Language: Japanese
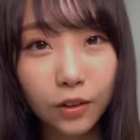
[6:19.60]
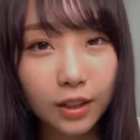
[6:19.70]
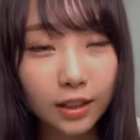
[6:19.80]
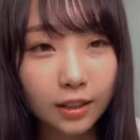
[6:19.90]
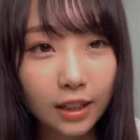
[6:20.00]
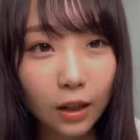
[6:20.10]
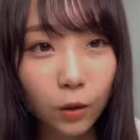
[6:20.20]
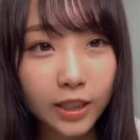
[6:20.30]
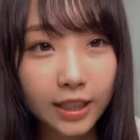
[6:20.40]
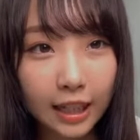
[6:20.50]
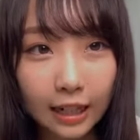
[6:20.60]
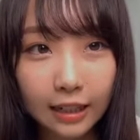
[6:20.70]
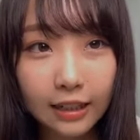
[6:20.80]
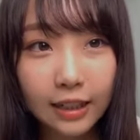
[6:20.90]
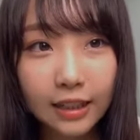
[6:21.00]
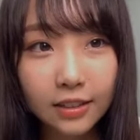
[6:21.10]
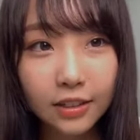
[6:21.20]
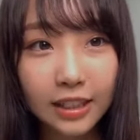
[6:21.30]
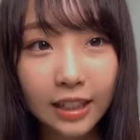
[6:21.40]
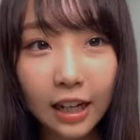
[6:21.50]
さっきはありがとうみろしよ
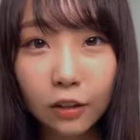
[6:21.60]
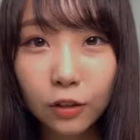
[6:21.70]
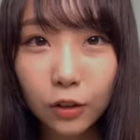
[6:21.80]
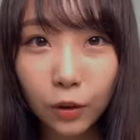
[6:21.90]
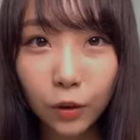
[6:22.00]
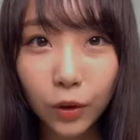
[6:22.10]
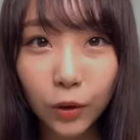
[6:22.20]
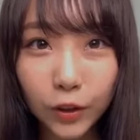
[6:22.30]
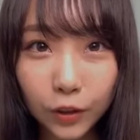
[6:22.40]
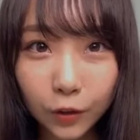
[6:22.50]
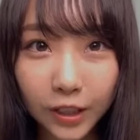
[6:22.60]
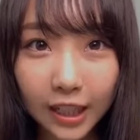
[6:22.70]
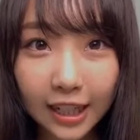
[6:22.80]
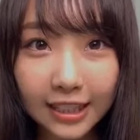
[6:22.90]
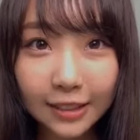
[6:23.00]
しさんありがと